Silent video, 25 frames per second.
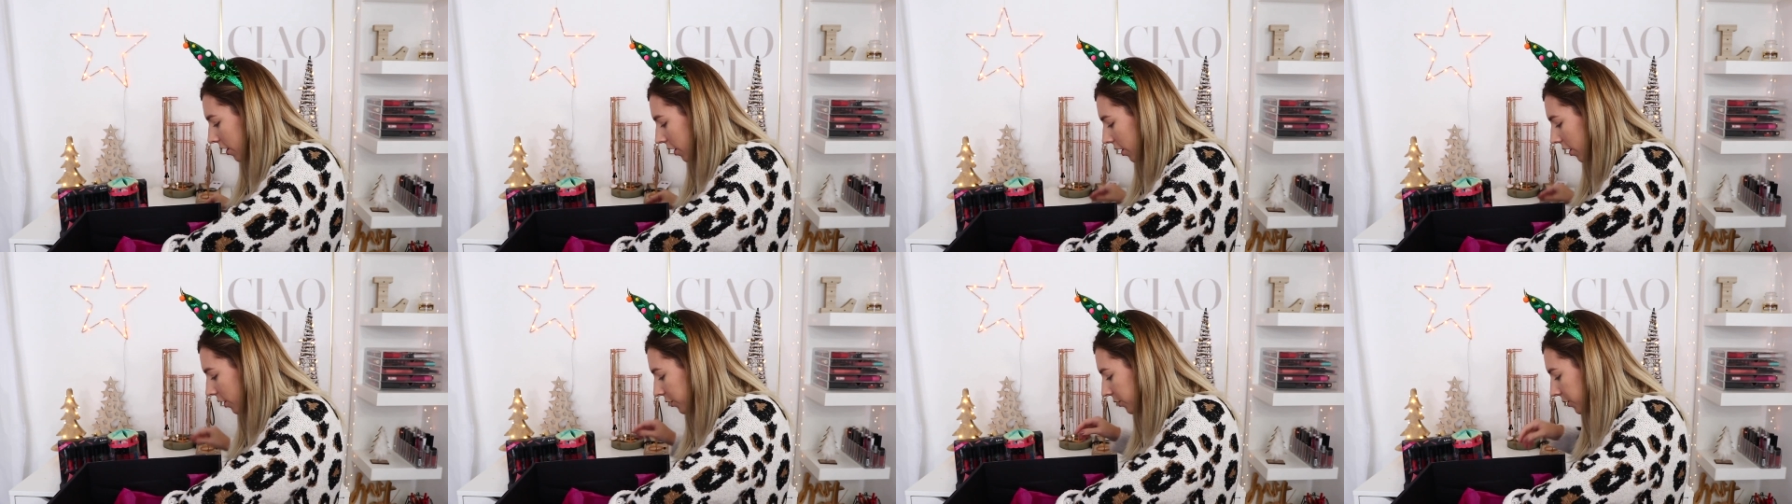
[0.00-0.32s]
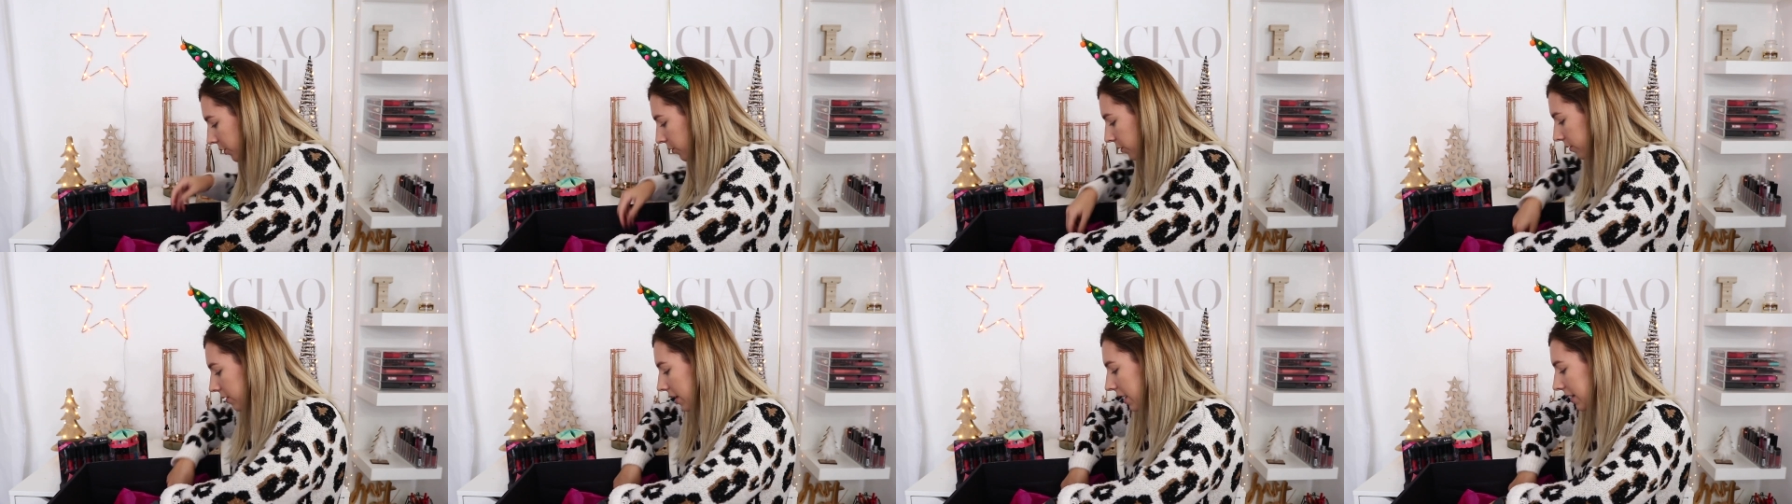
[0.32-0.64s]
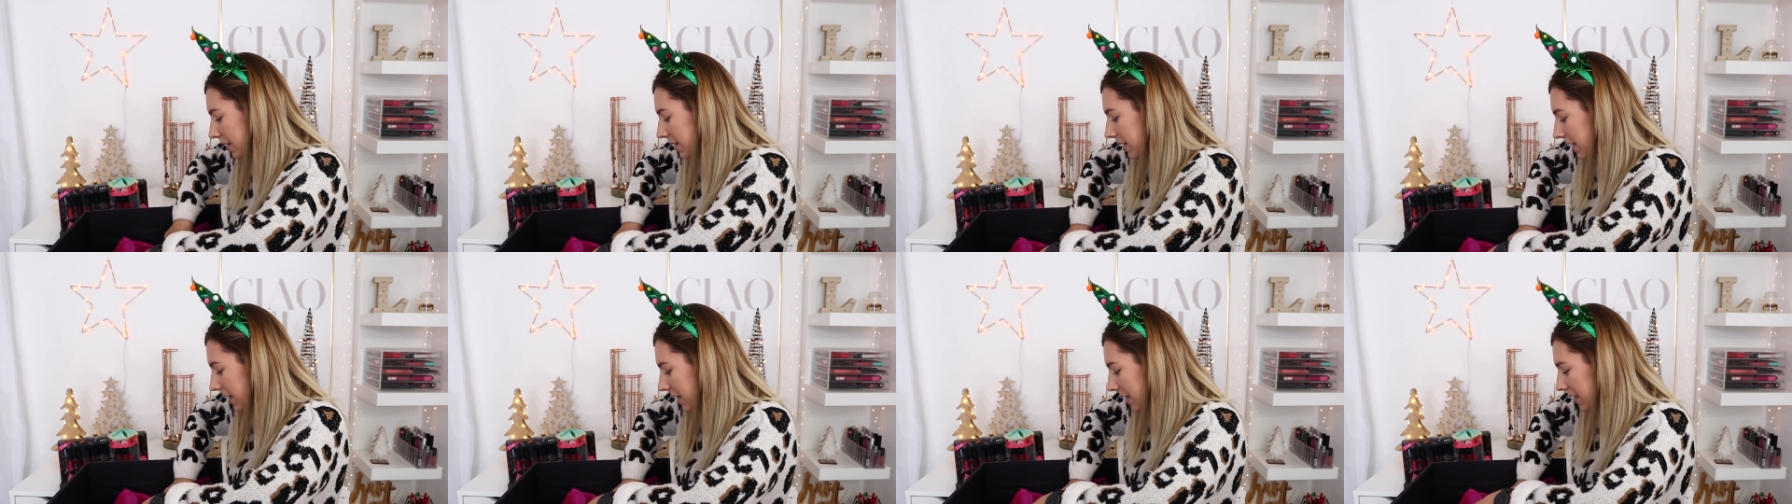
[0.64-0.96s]
Ensuite, on a
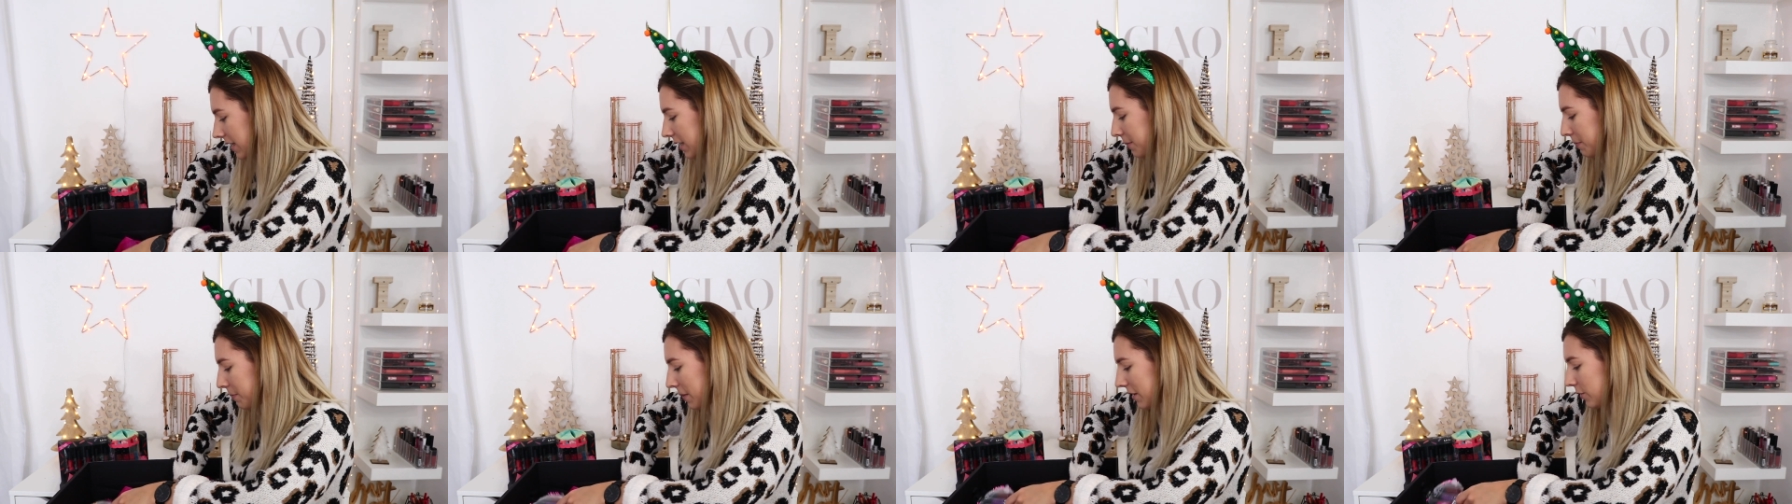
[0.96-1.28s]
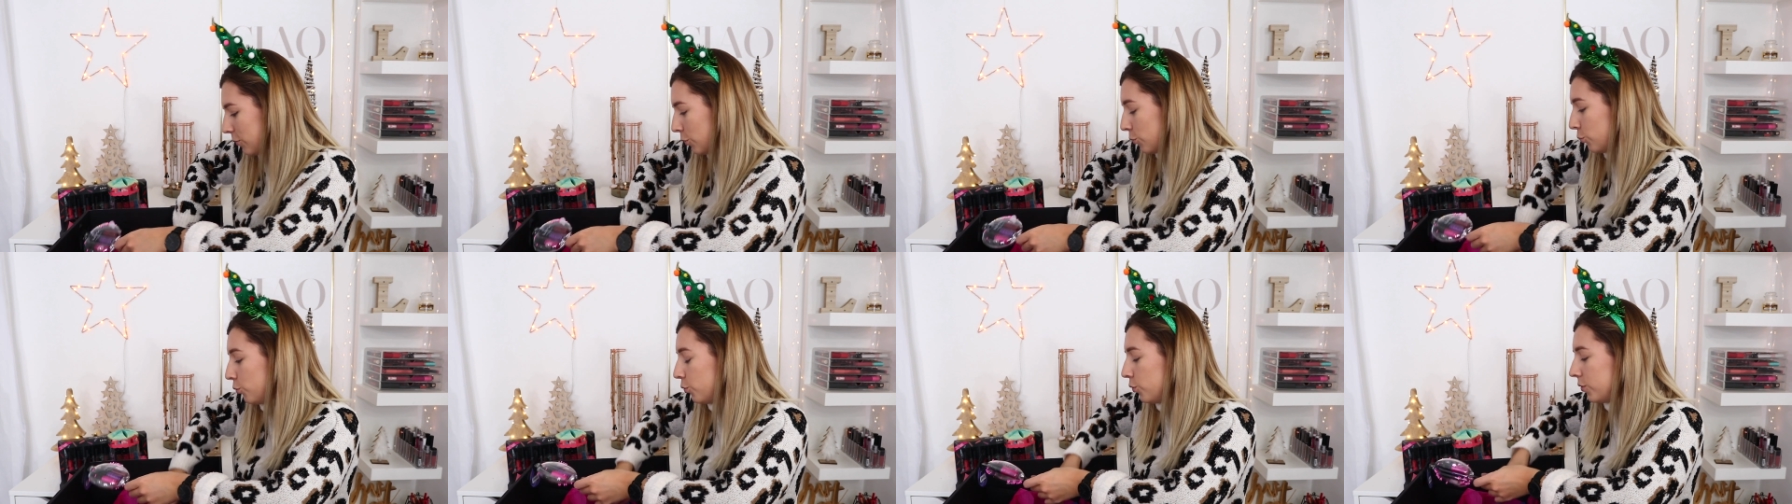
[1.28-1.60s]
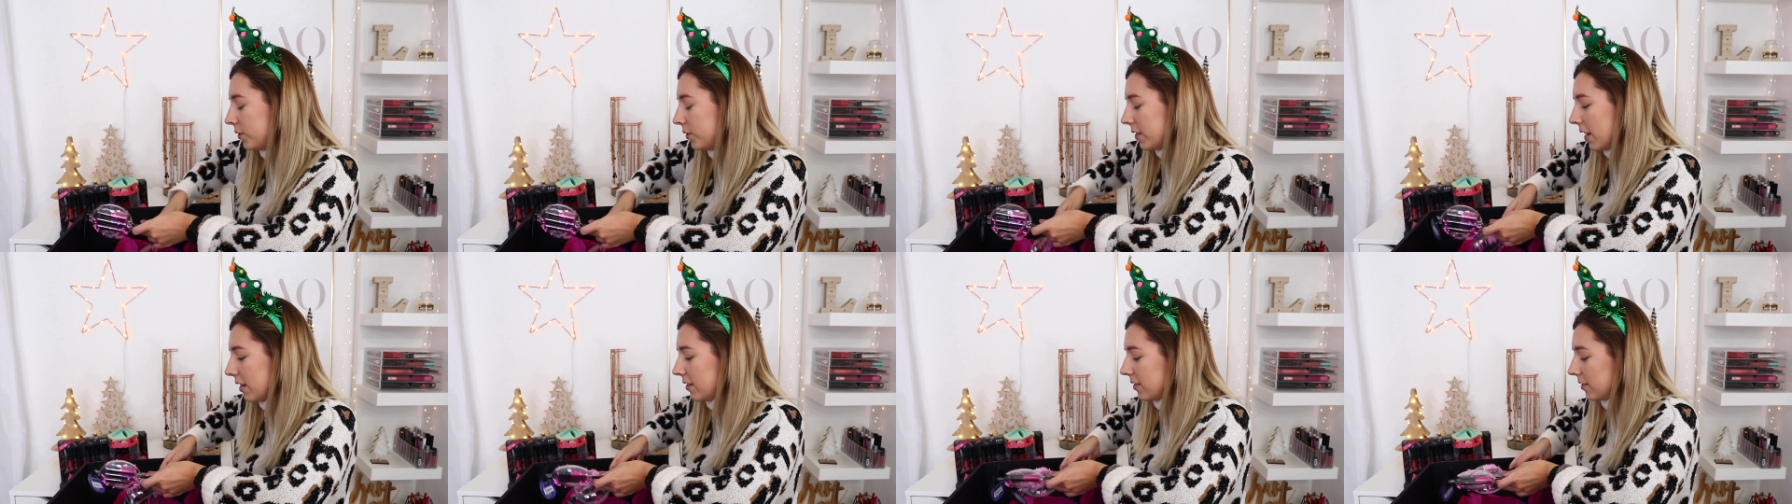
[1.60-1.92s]
des espèces de
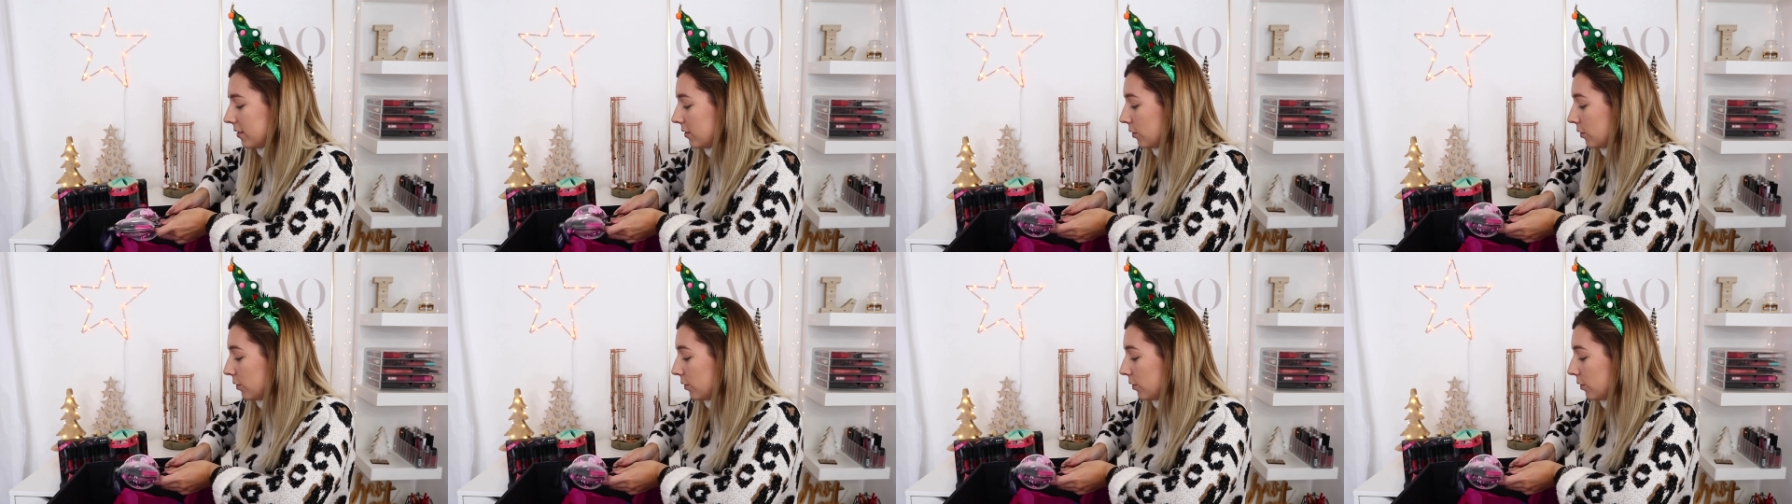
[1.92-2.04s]
sucettes.